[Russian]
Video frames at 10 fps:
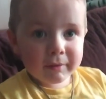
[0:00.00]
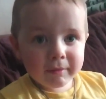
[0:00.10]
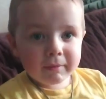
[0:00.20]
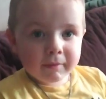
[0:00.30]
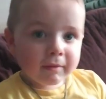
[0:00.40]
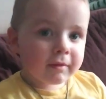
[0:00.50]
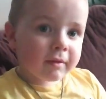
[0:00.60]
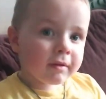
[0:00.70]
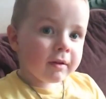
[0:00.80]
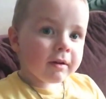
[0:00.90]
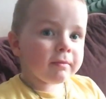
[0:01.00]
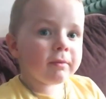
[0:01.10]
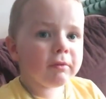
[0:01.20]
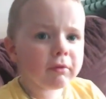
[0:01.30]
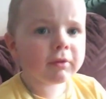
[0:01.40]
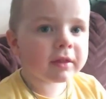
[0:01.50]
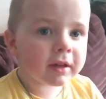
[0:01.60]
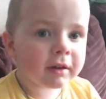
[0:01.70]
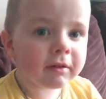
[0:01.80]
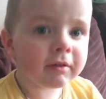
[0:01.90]
Ну, дальше. Ну.
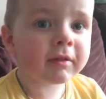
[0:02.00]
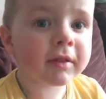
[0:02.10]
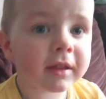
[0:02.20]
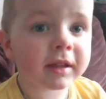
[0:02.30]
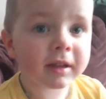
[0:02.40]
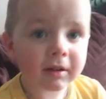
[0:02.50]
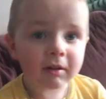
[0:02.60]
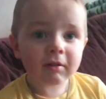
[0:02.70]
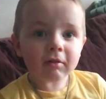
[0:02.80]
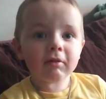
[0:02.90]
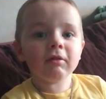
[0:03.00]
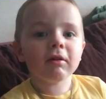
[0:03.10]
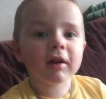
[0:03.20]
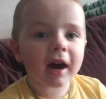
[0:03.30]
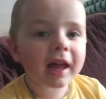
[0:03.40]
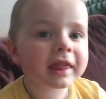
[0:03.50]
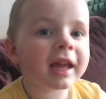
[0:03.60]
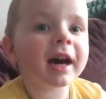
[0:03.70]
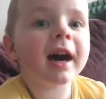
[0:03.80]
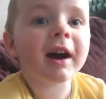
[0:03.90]
В луже
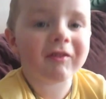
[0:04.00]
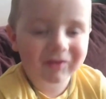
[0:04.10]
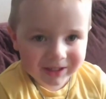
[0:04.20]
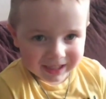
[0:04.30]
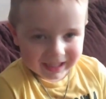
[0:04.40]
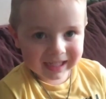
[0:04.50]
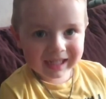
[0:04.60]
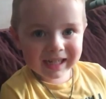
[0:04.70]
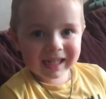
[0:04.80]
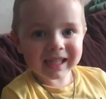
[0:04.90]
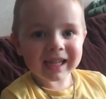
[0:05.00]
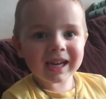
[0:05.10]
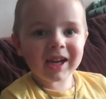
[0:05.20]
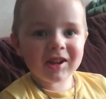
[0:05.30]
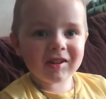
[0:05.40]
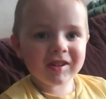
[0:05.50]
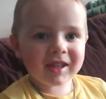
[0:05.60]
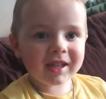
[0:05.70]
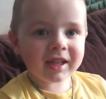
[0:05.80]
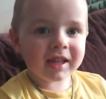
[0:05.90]
канавки. У
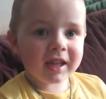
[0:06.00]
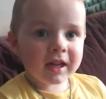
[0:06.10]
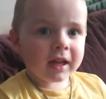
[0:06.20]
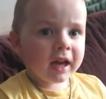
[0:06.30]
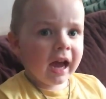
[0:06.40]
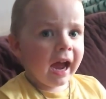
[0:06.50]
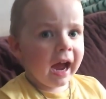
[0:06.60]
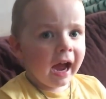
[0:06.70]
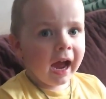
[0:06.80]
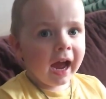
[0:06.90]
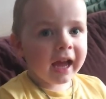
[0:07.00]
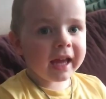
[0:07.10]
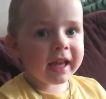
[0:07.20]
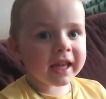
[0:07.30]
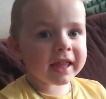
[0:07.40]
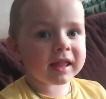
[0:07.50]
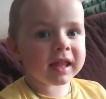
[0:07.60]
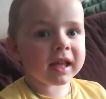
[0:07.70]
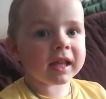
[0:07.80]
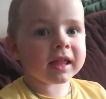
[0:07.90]
канавки. Один...
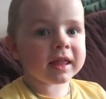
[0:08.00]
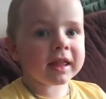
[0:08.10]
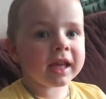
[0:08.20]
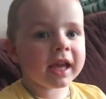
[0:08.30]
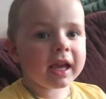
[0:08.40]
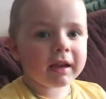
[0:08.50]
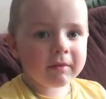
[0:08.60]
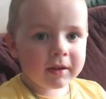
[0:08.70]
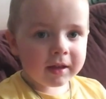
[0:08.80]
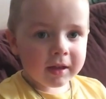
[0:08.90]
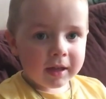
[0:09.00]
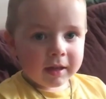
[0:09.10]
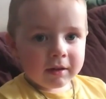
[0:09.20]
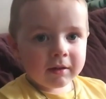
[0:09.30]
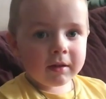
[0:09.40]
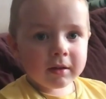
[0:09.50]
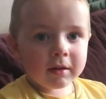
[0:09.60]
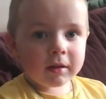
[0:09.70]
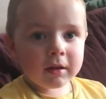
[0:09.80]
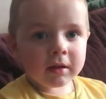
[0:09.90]
Серый. Ну ты
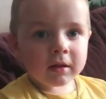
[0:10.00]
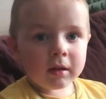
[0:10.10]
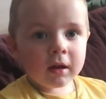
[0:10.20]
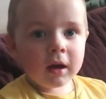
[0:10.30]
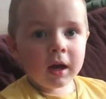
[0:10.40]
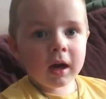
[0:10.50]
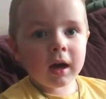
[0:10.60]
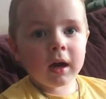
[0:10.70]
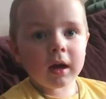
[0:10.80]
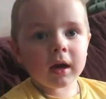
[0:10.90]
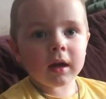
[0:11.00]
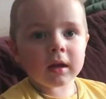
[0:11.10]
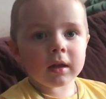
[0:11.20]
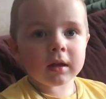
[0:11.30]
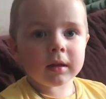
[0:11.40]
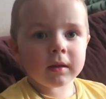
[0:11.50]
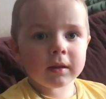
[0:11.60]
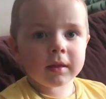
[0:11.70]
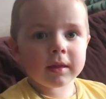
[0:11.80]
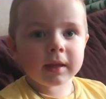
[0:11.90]
громче пой-то.
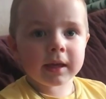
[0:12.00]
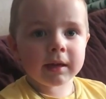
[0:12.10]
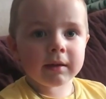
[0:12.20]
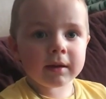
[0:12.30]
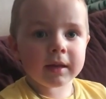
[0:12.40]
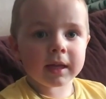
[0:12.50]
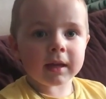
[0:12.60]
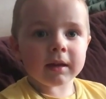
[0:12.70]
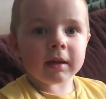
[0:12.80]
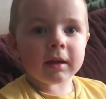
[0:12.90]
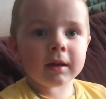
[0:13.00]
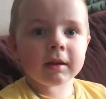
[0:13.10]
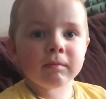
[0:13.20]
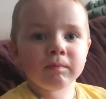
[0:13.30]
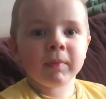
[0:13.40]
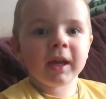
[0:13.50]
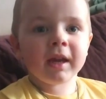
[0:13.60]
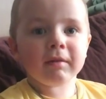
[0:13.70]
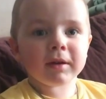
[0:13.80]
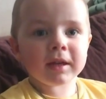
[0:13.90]
Один серый, другой
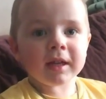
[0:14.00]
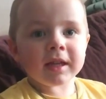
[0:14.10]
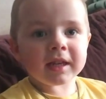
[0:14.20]
белый.